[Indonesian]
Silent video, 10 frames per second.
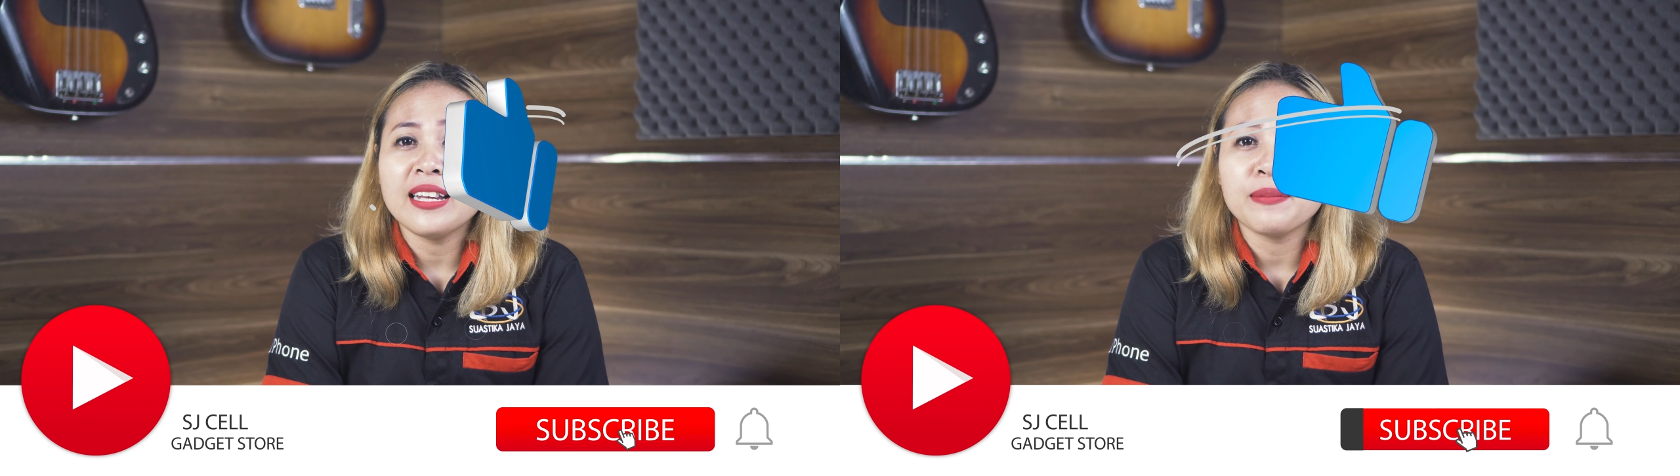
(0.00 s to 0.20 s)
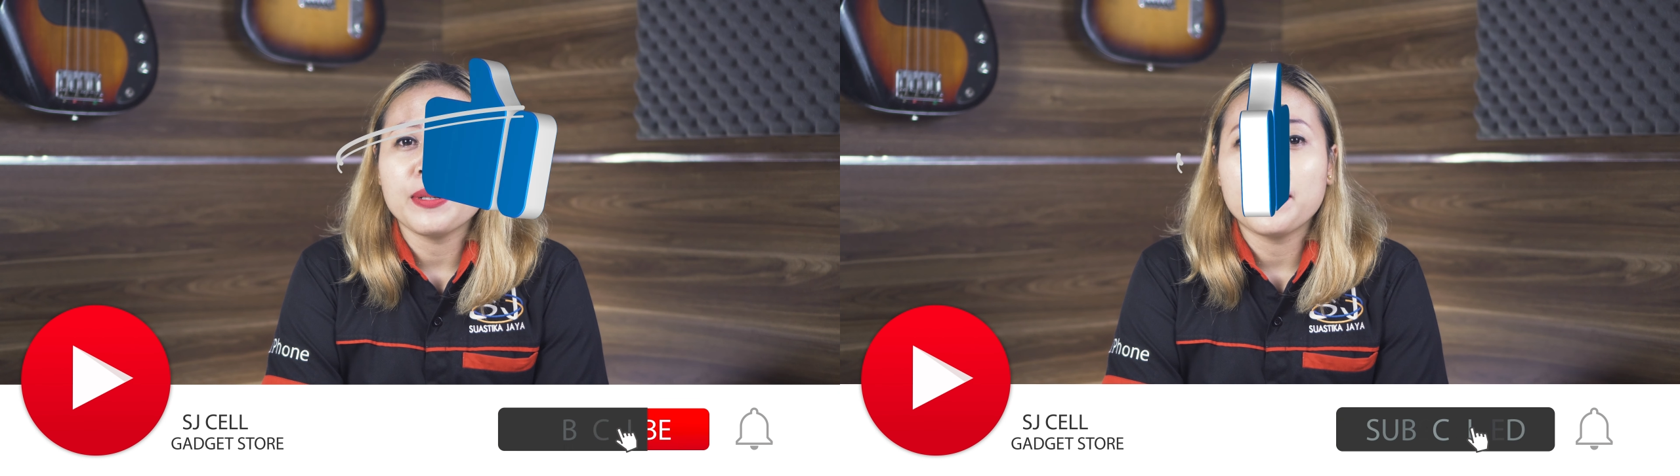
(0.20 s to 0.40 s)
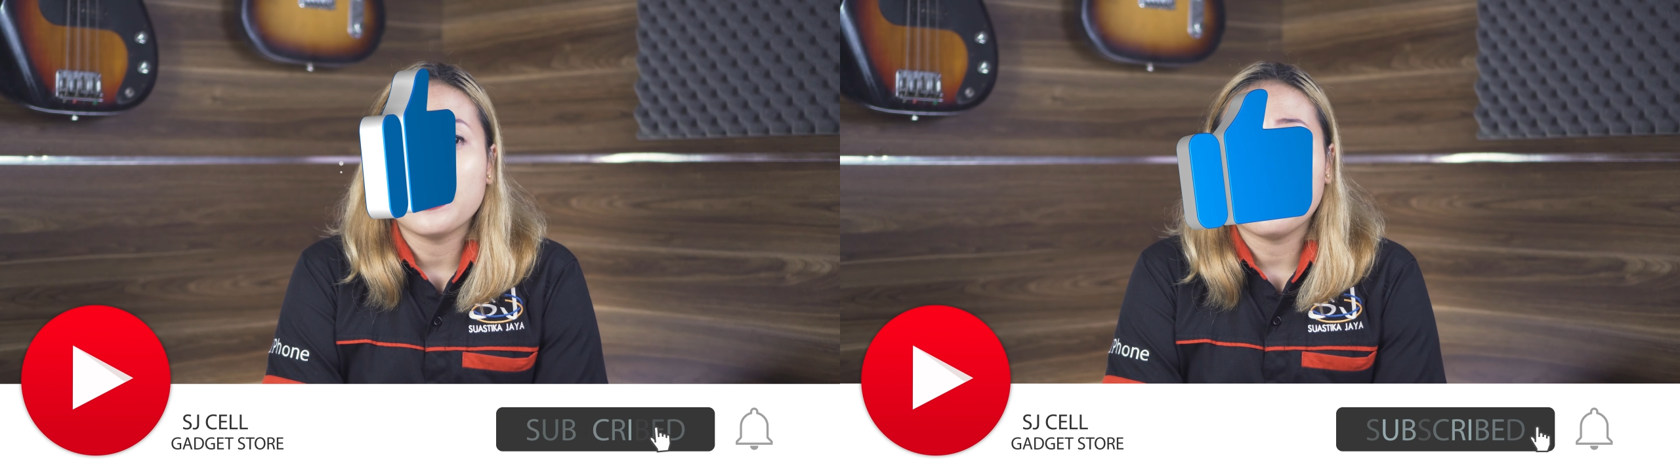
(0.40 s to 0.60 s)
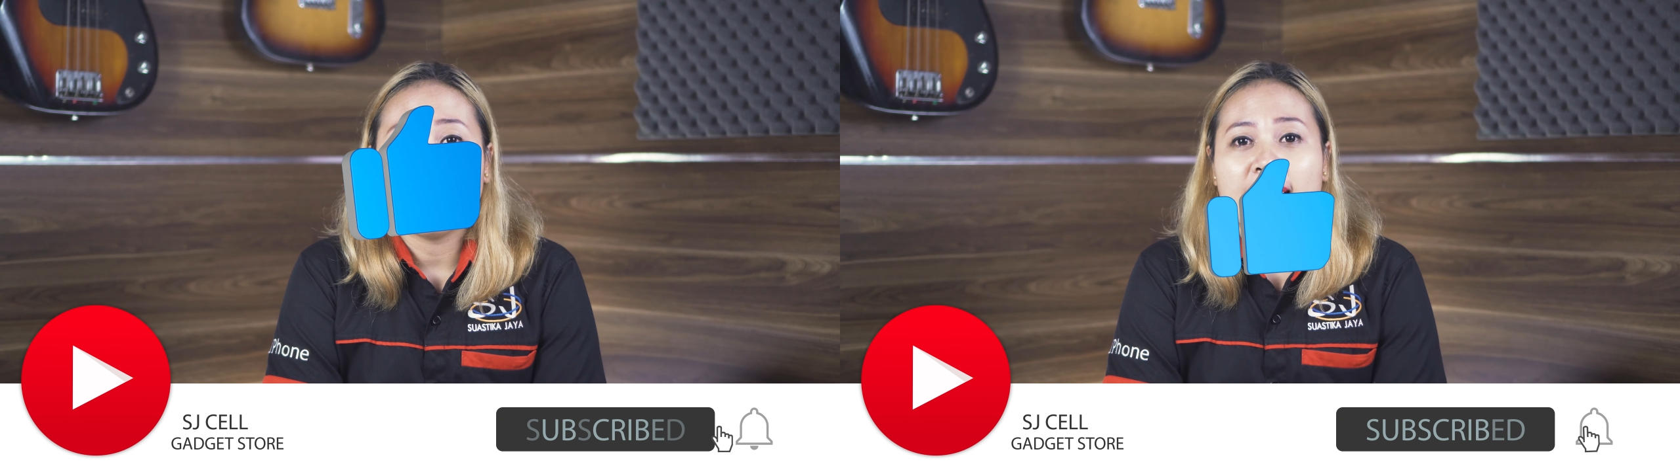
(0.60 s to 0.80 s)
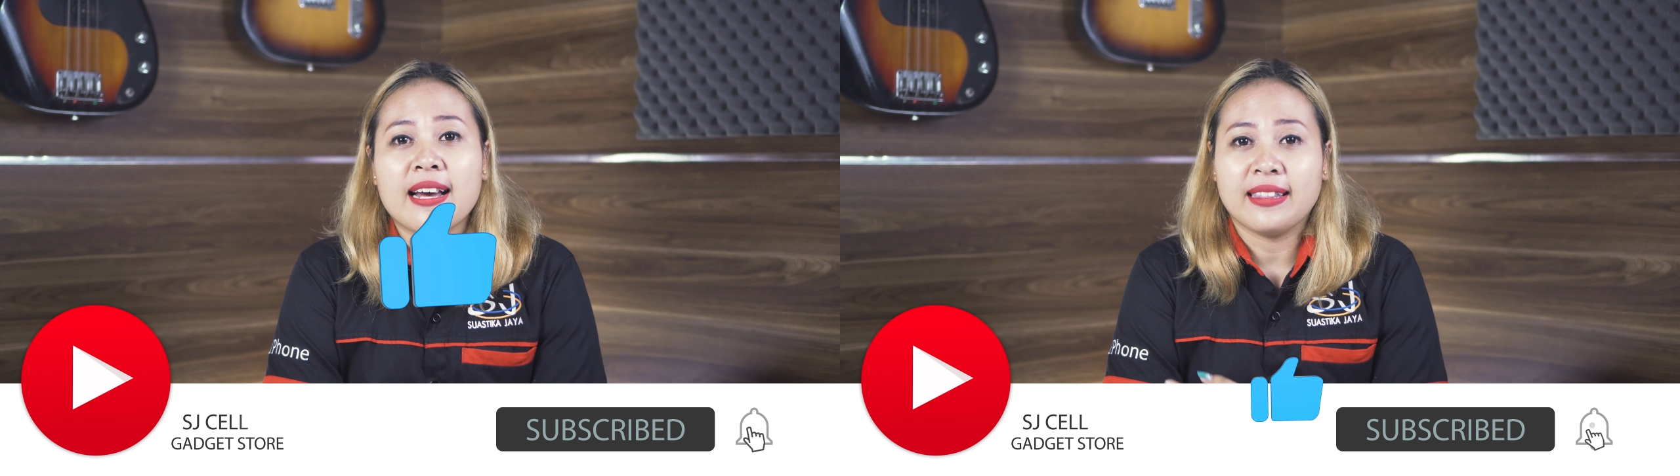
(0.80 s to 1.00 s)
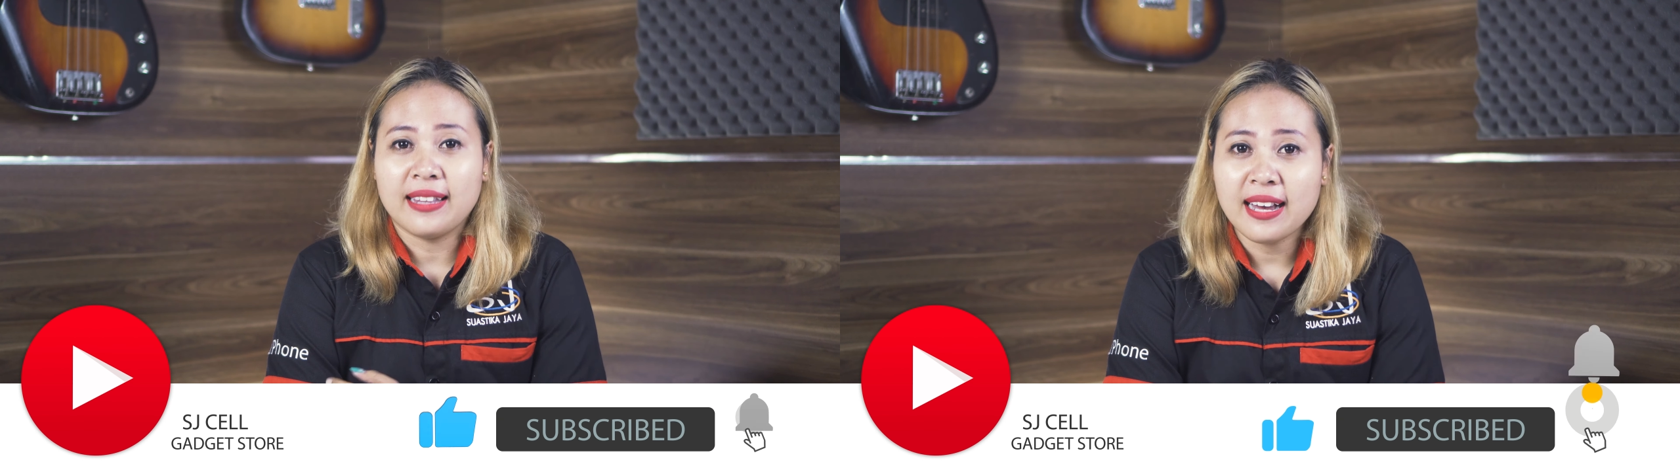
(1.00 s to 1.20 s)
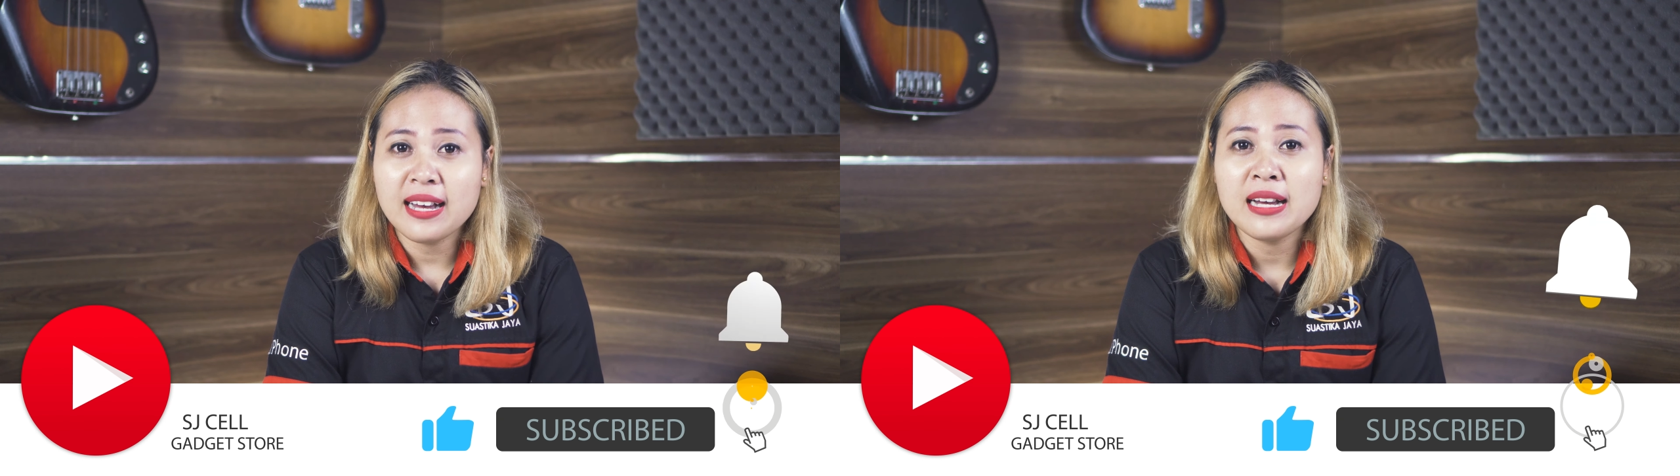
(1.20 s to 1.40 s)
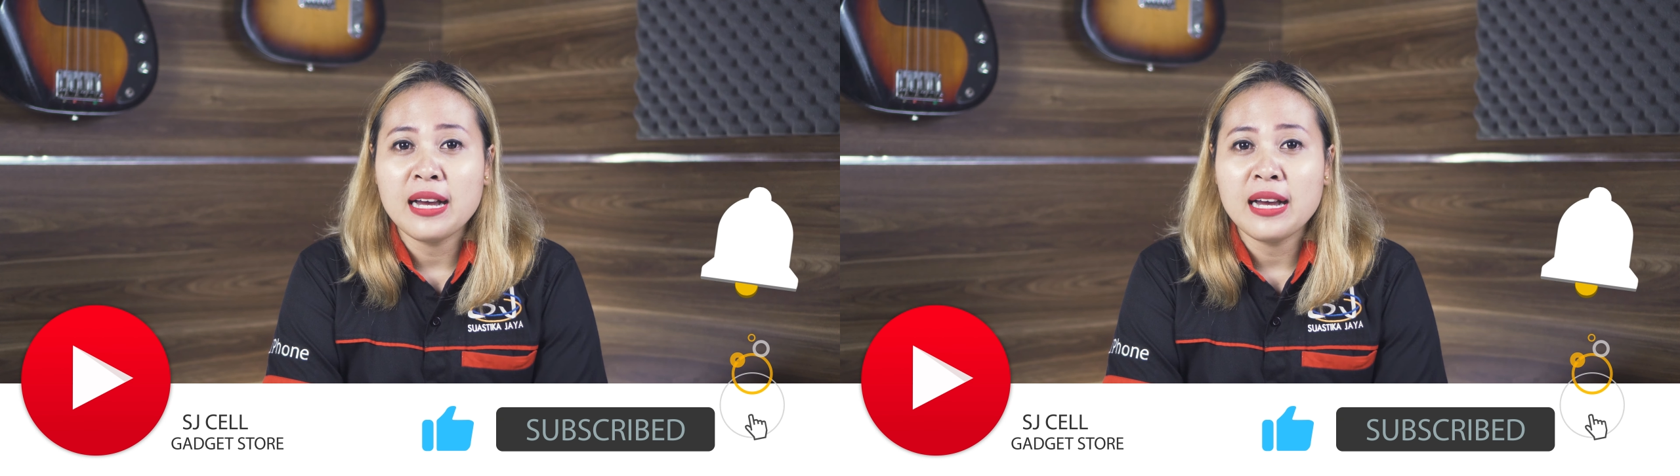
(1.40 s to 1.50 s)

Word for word: ingin memindahkan data,